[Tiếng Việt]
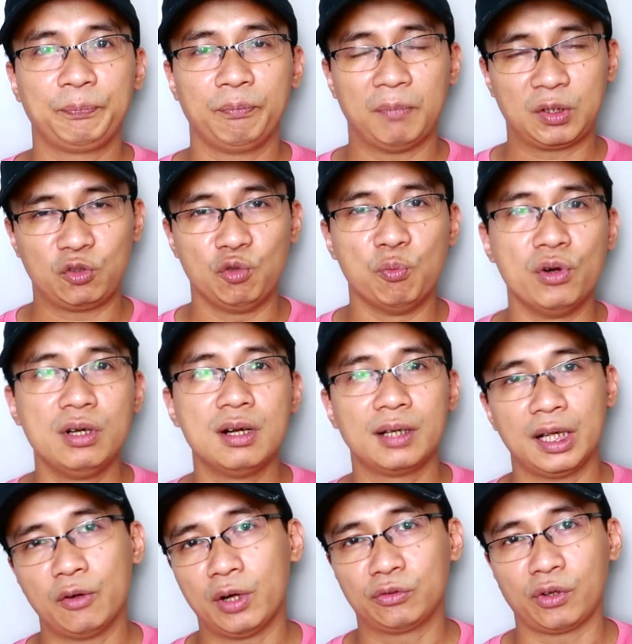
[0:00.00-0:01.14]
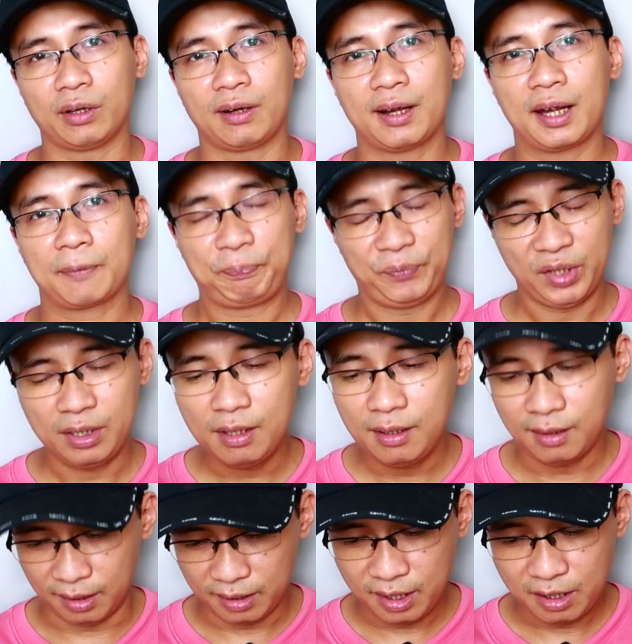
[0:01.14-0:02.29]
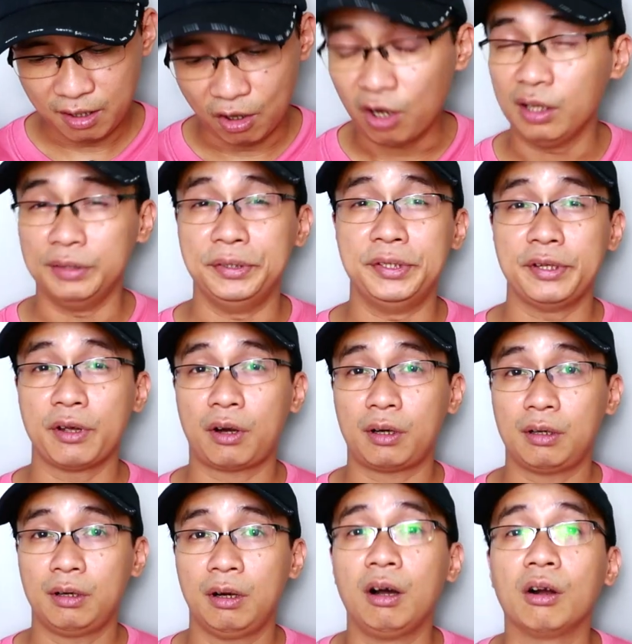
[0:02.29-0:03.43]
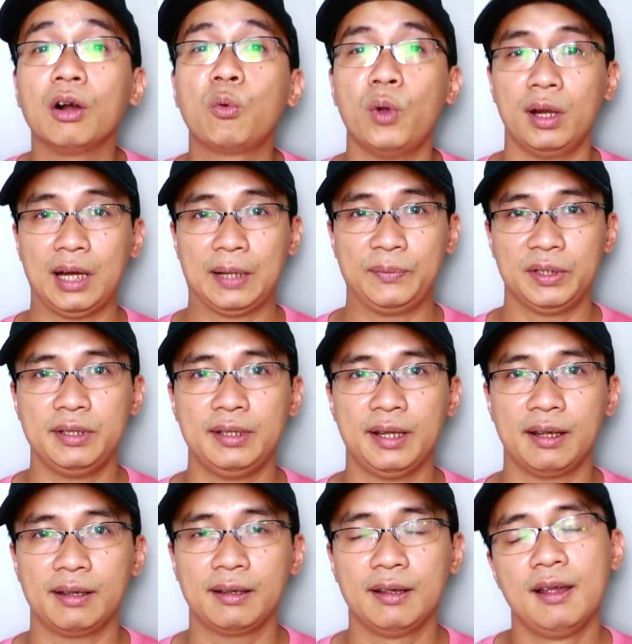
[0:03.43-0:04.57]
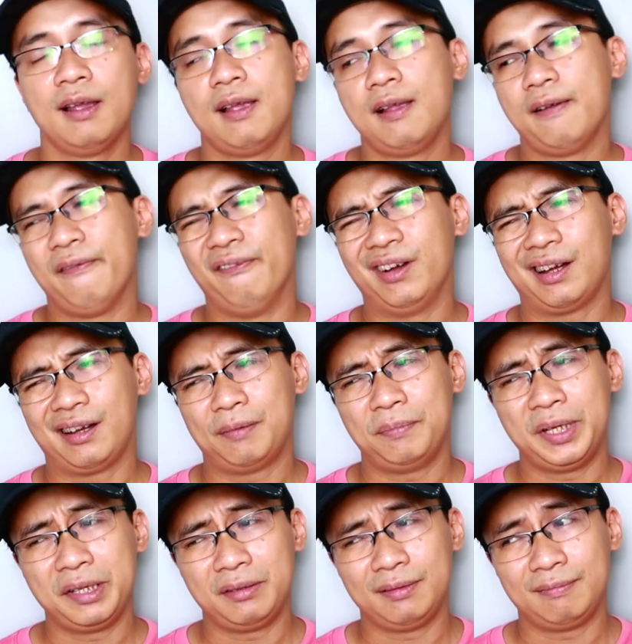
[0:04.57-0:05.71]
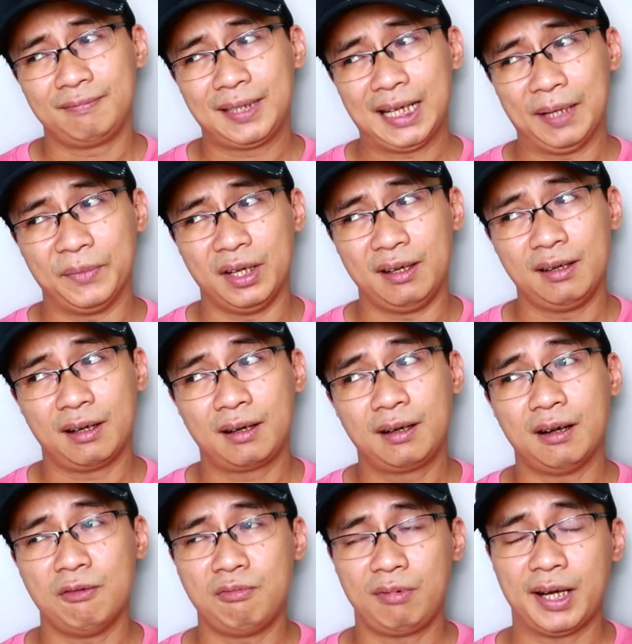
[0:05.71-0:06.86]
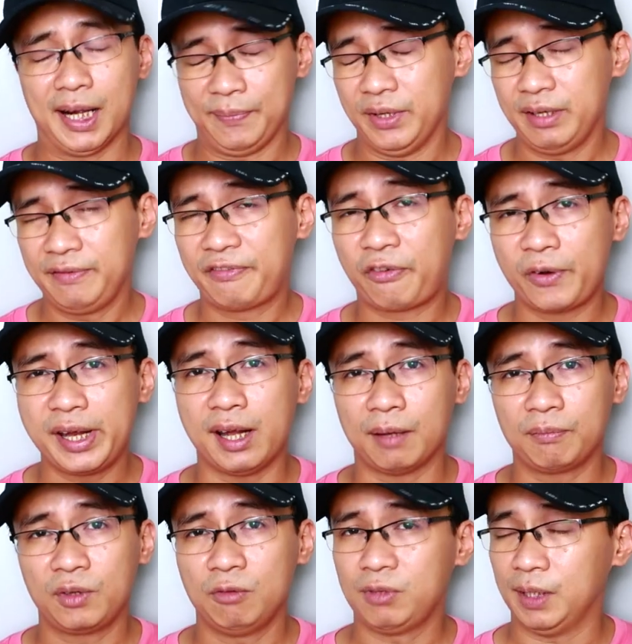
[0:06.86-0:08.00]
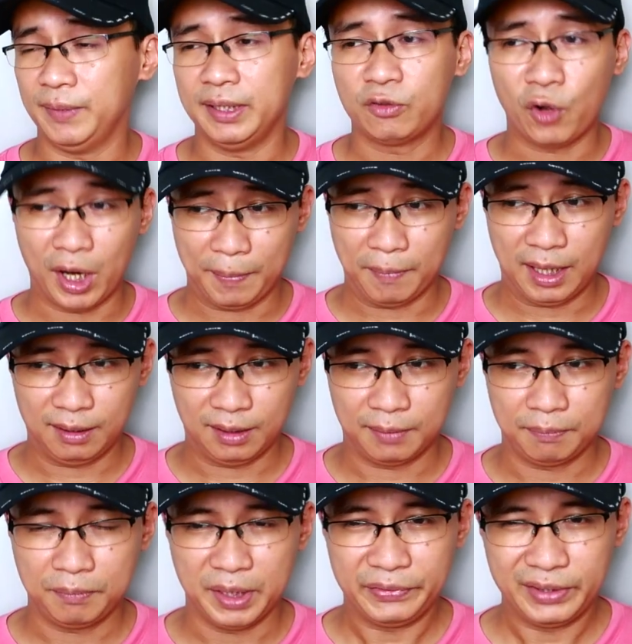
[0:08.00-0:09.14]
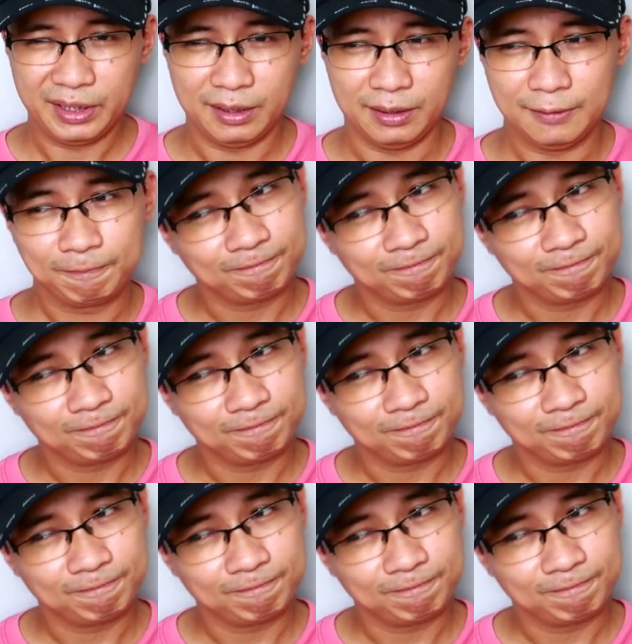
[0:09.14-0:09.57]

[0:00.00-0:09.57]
mặc dù mùi hương lại hoàn toàn khác thế nhưng ở đây họ là Dior họ có quyền làm được như thế và mình cảm thấy là không cảm thấy free lắm không cảm thấy thoải mái lắm bởi vì